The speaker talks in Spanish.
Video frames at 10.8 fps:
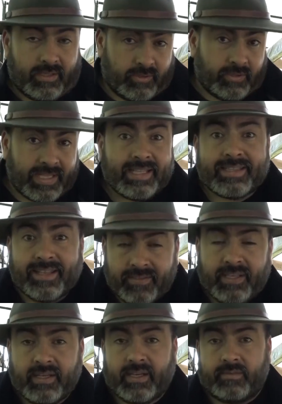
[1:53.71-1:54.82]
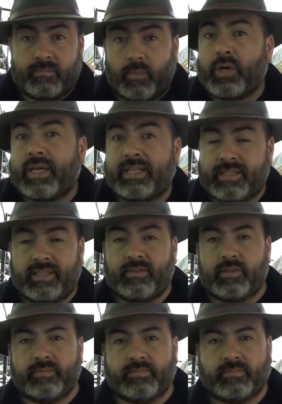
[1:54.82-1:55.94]
donde antes había bosque
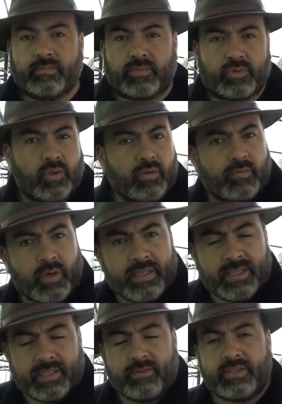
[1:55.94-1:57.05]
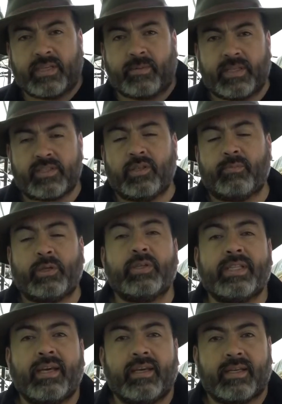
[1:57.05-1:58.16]
nativo, todo el bosque nativo desapareció, pero
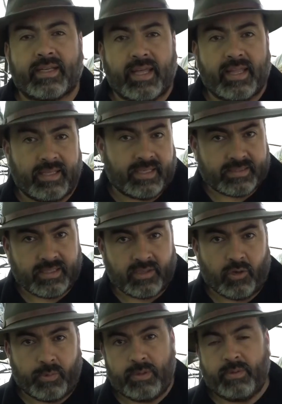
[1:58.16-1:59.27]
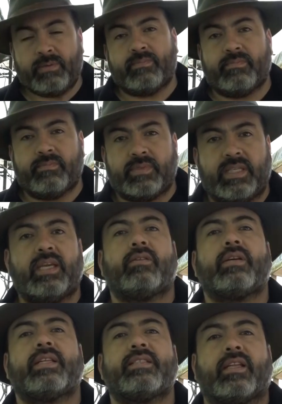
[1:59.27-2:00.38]
estas enredaderas, el copihue,
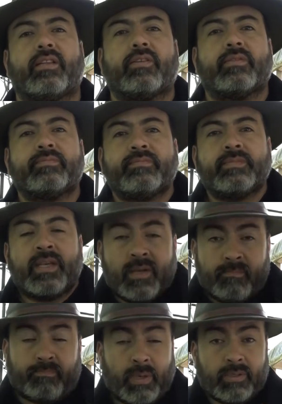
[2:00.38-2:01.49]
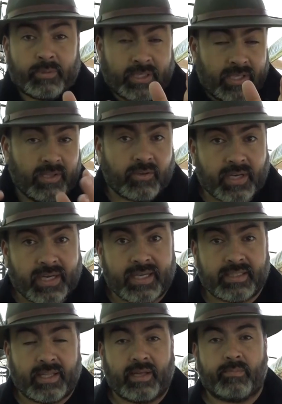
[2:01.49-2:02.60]
siguieron creciendo. Pero, ¿por qué digo
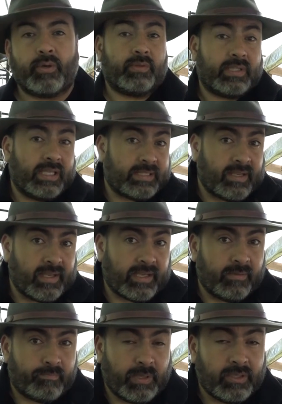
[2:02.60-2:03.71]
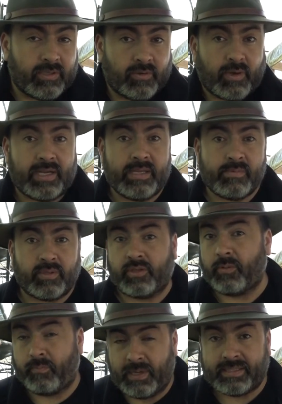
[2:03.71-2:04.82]
rescatadas? ustedes saben que el pino y el eucalipto no
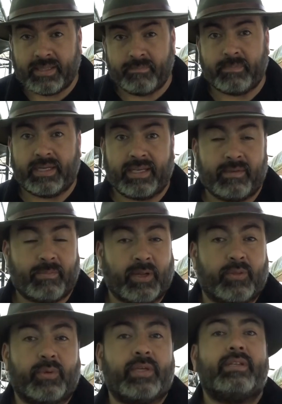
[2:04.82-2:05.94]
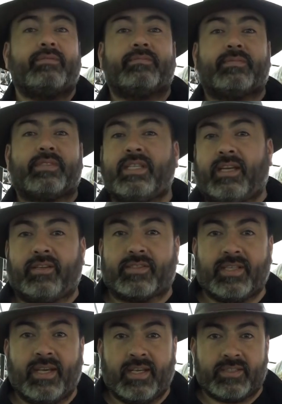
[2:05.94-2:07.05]
los plantan para que perduren siglos,
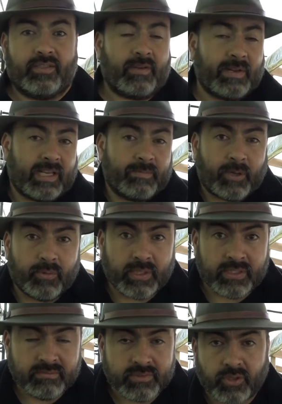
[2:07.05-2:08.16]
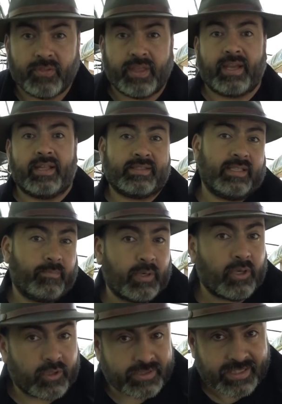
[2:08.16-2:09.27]
sino que para que perduren dos décadas y después
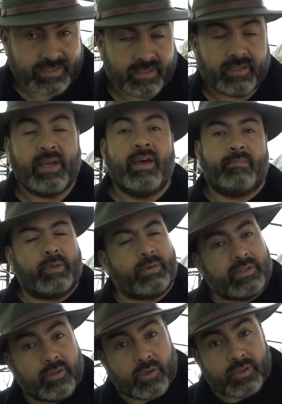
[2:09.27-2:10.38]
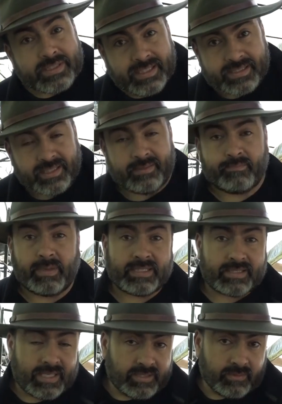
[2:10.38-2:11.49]
los cosechan. Pero cuando los cosechan,
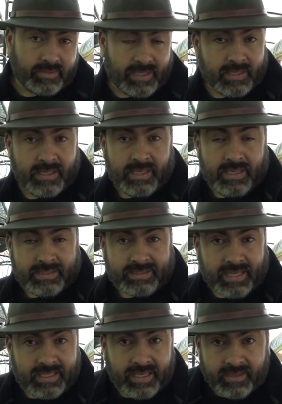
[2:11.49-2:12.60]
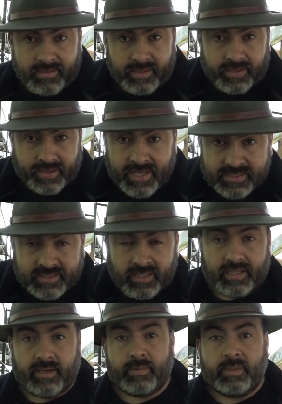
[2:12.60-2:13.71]
hacen una tala rasa,
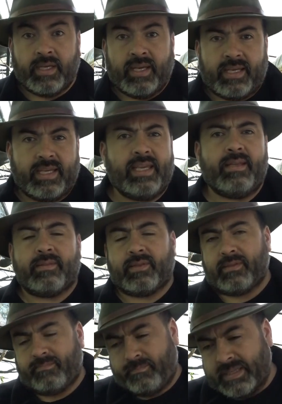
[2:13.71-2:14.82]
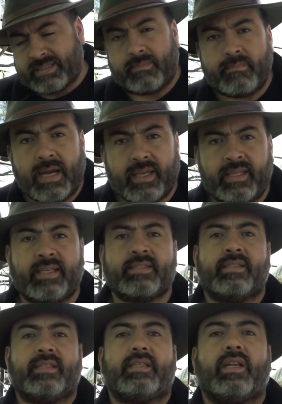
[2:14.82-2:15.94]
digamos, y pasan máquinas
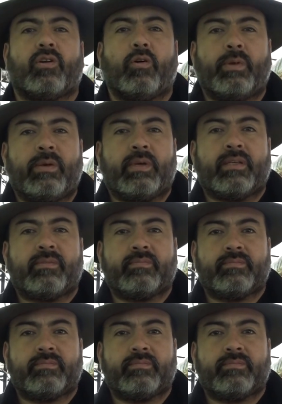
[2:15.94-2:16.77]
y el copihue